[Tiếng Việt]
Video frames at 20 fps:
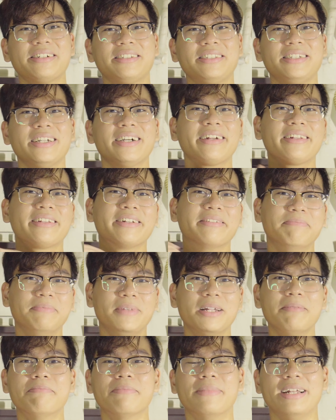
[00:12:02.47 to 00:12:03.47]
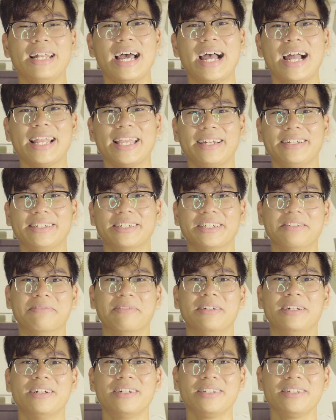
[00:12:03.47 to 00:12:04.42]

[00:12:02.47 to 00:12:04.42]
nhức tùm lum bà la trên người mình,